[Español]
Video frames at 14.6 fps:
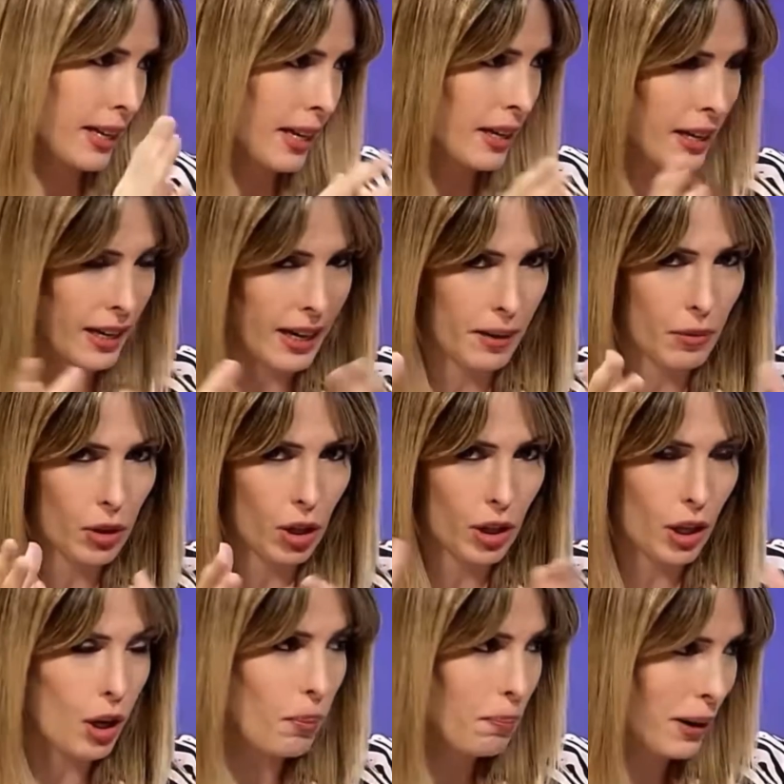acá eh, a modo
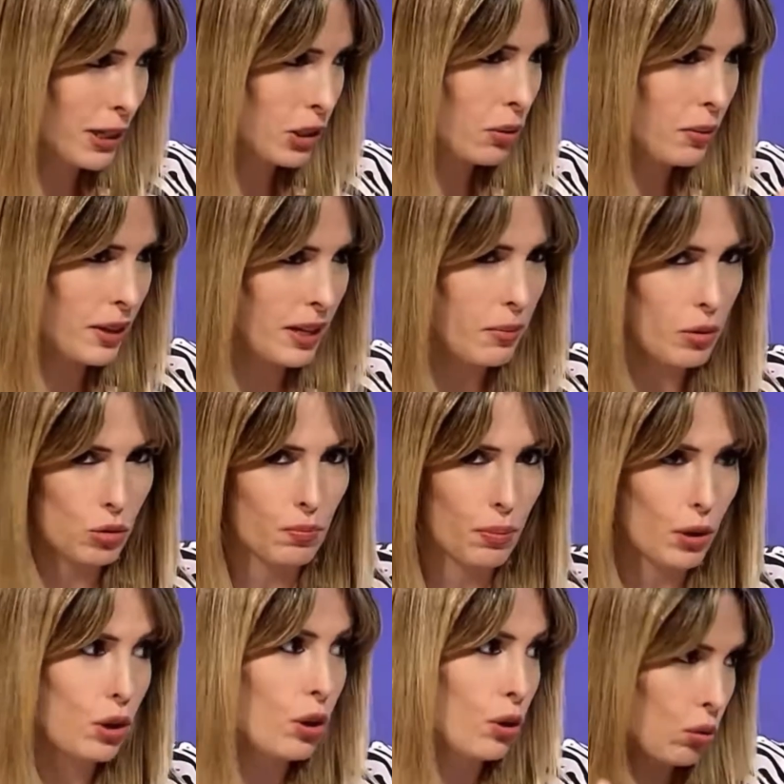de compacto veíamos un
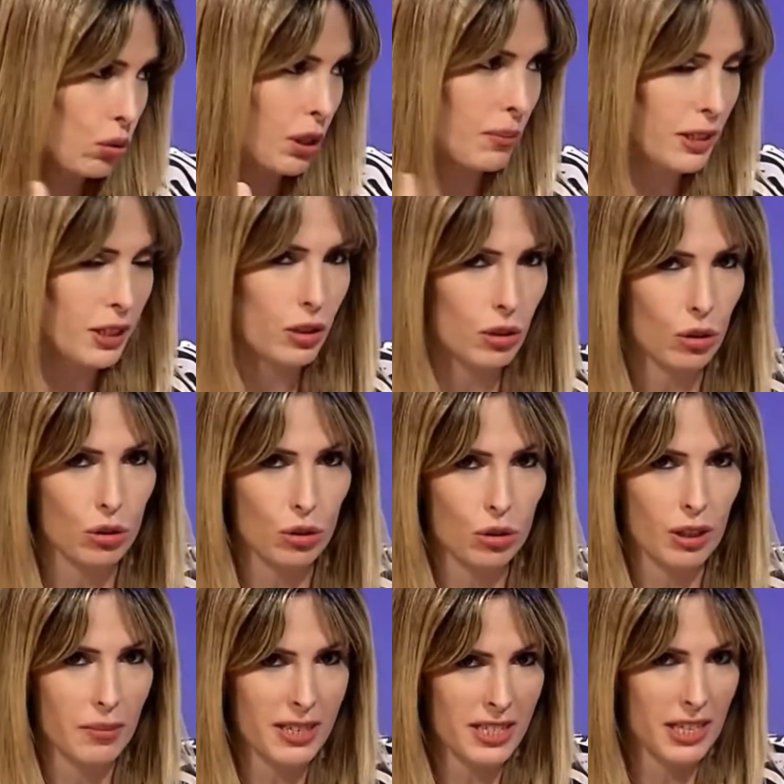poco justamente todos estos
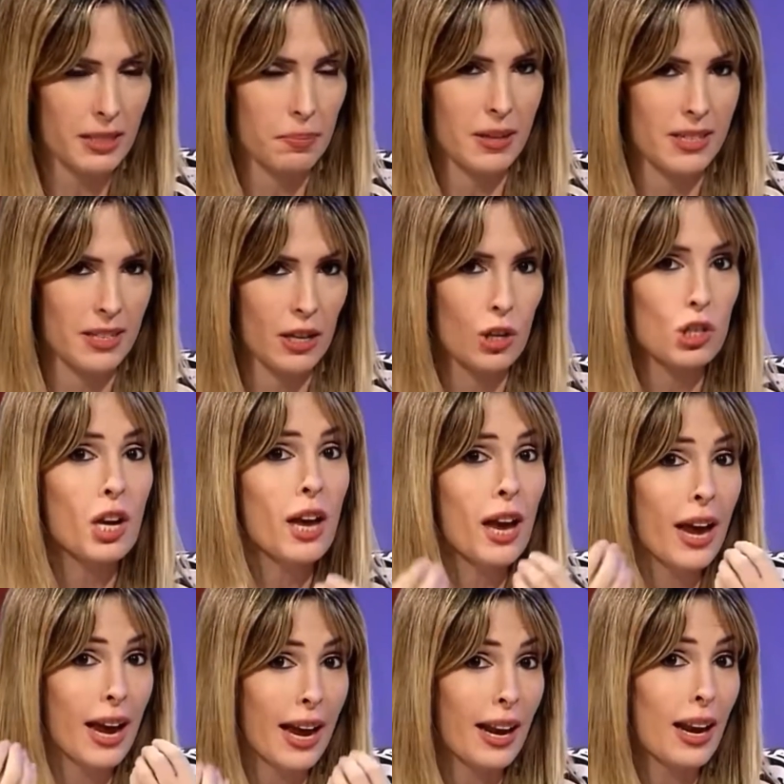temas expresados
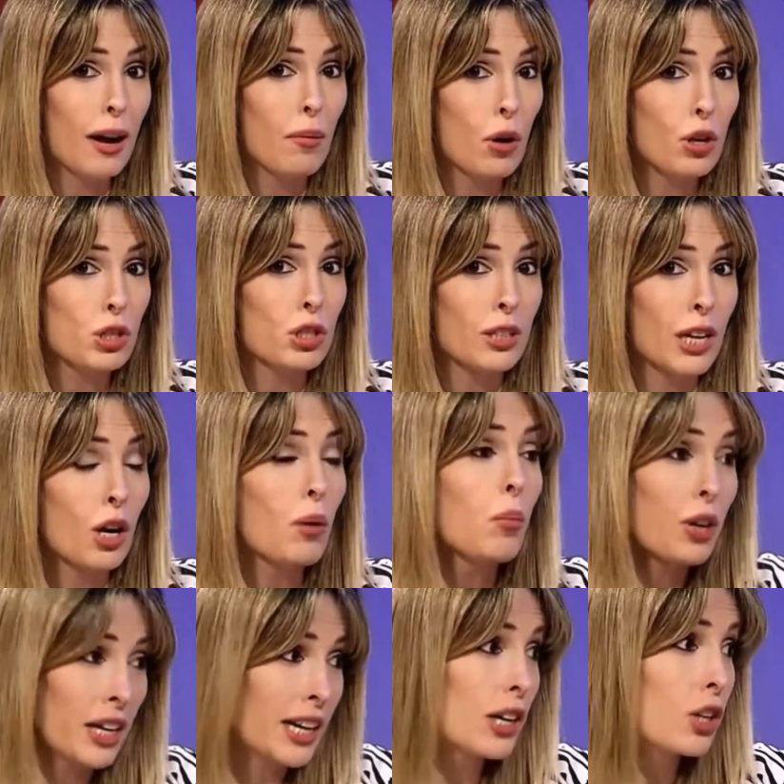en la voz de
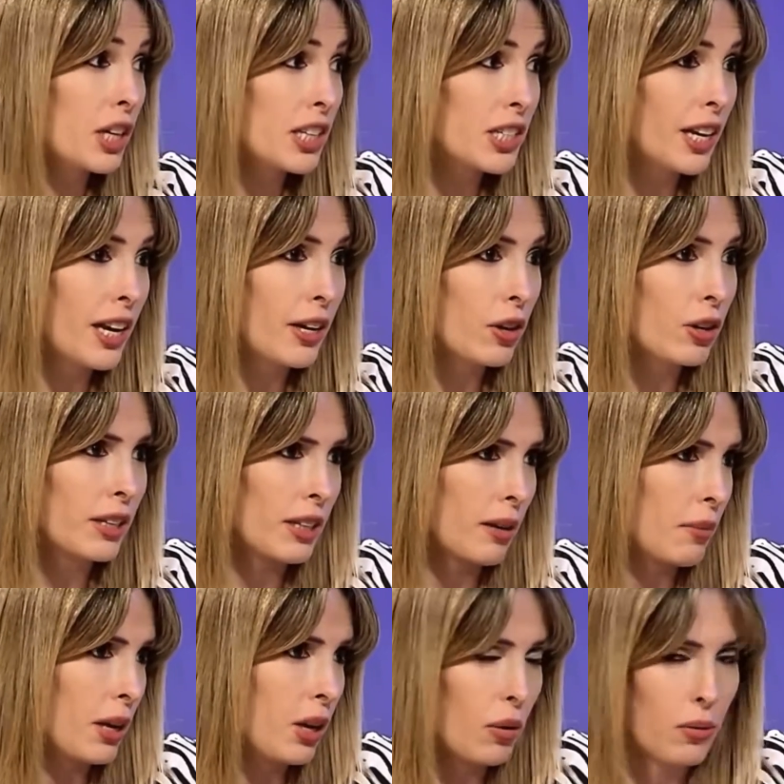comunicadores chilenos que
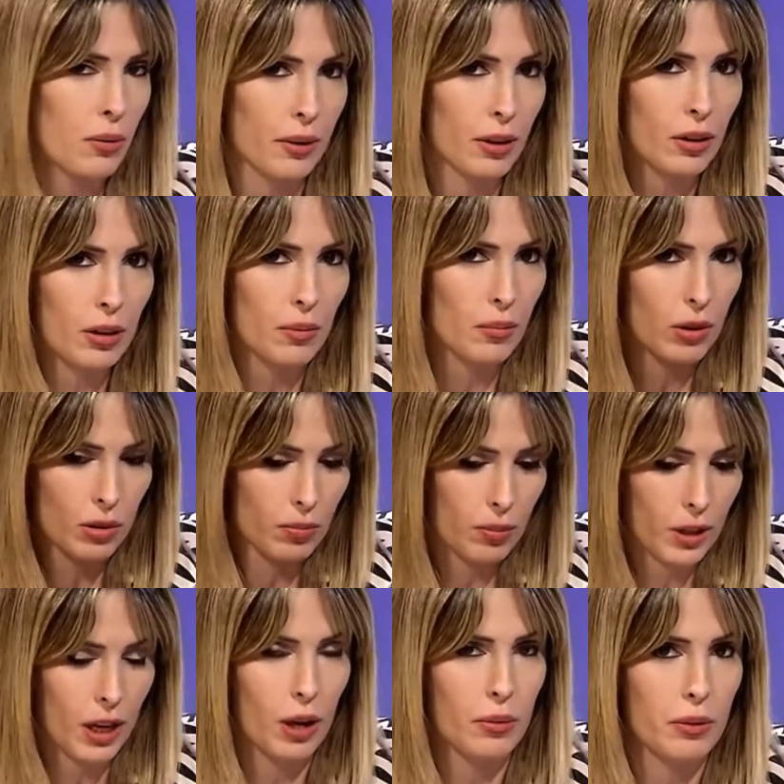también lo vivieron, como
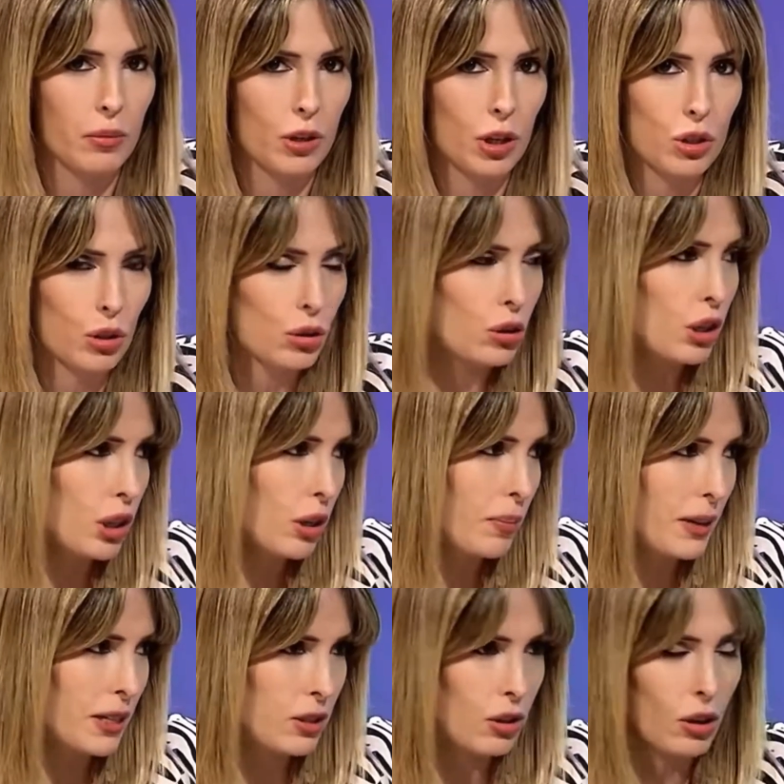por ahí lo vimos nosotros, que nos
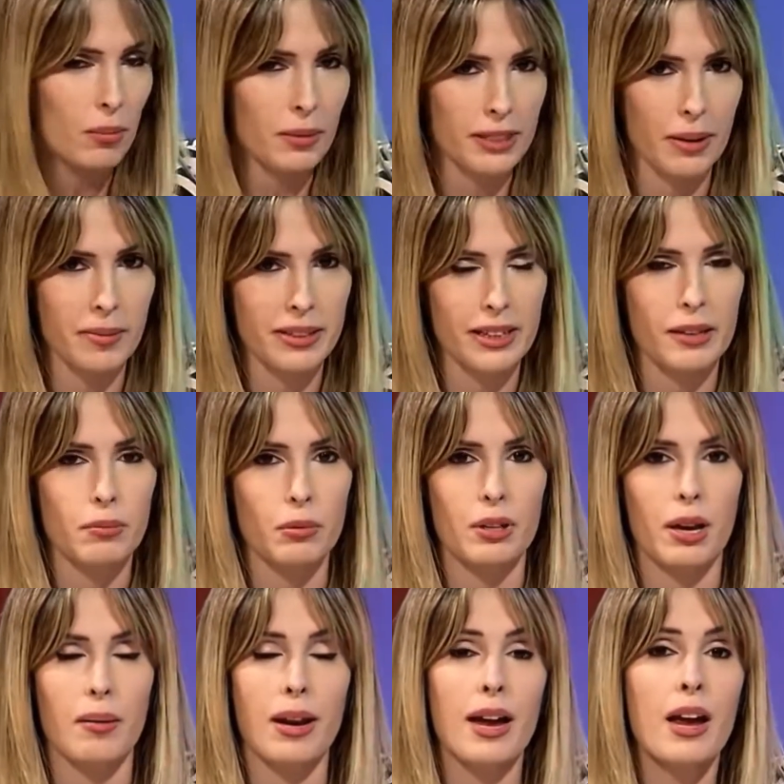pareció completamente sí.
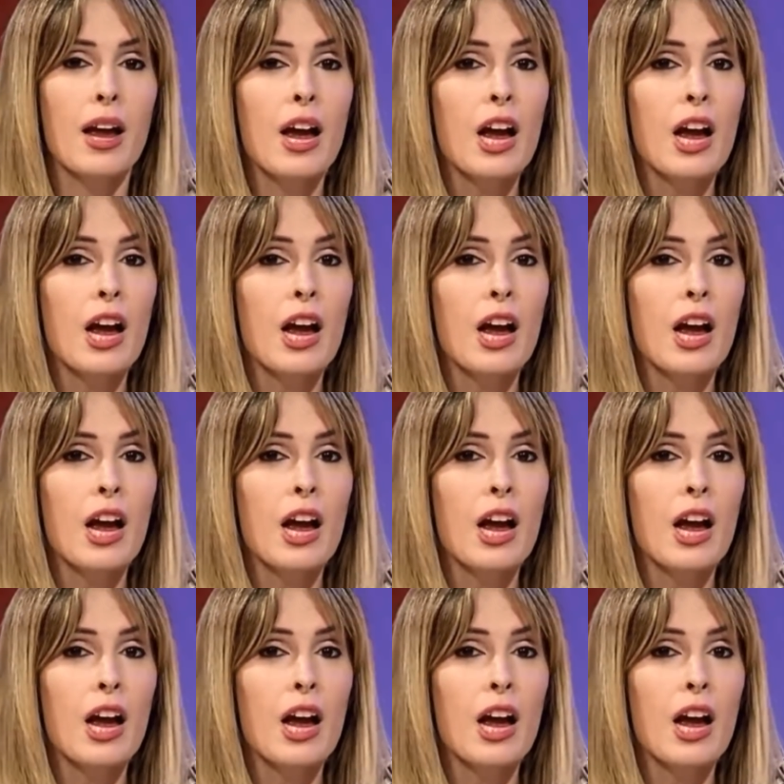repudiable.